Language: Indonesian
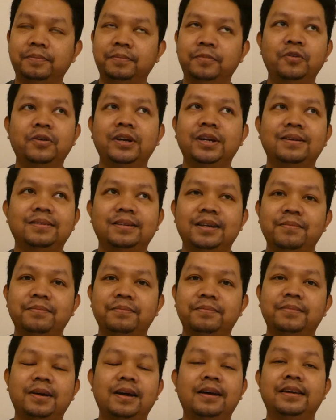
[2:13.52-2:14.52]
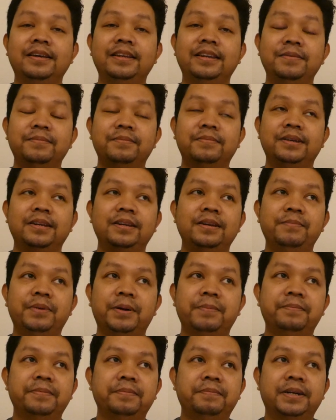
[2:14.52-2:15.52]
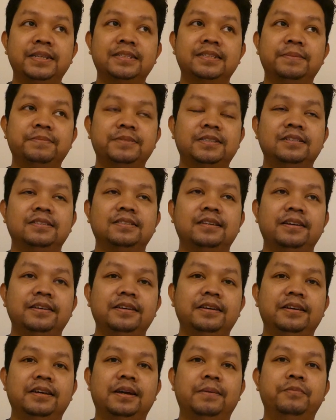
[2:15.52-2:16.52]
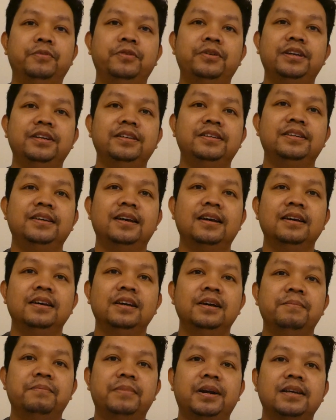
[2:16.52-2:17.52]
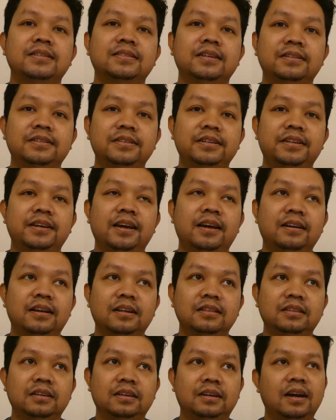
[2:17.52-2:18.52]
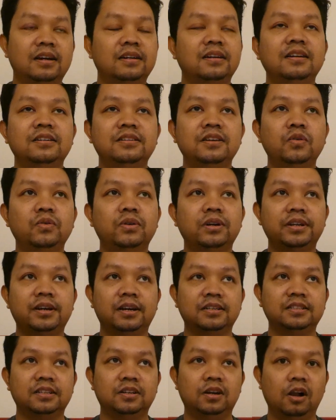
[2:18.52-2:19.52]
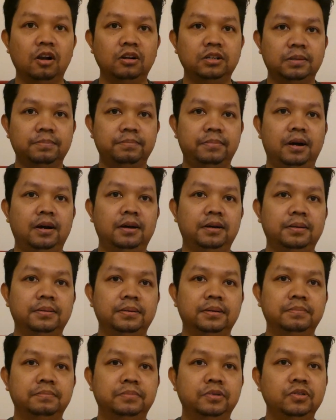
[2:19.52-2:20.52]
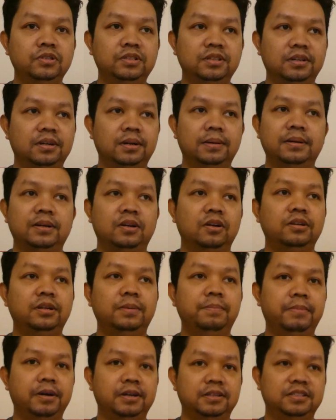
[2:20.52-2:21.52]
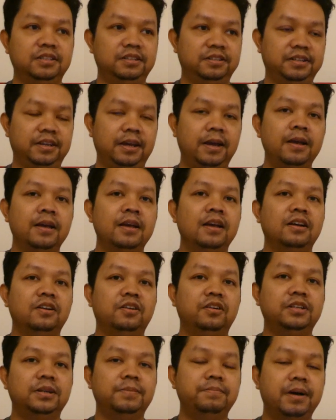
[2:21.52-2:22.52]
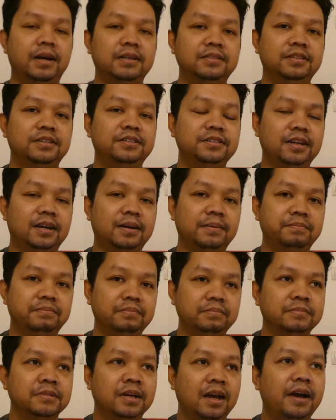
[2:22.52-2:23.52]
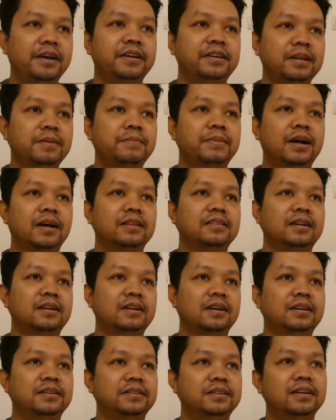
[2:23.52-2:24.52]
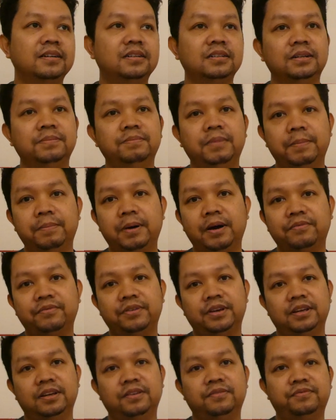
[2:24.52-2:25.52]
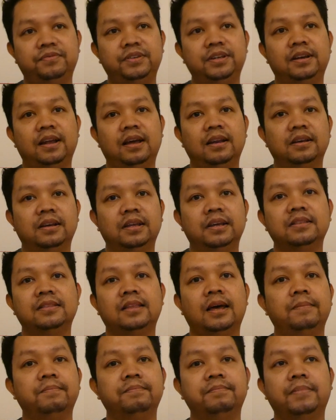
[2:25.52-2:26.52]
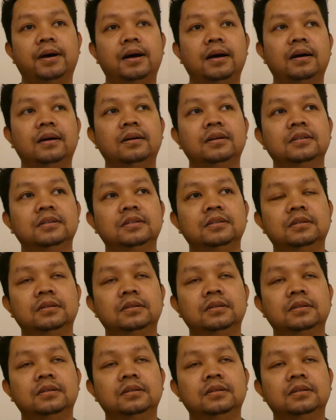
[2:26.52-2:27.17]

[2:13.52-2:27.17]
mungkin dia uh, ini ini per, persepsi saya ya mungkin dia merasa dikhianati karena dia udah dikasih golden buzzer golden buzzer ya golden buzzer yang akhirnya mengantarkan dia ke babak fi, finale tanpa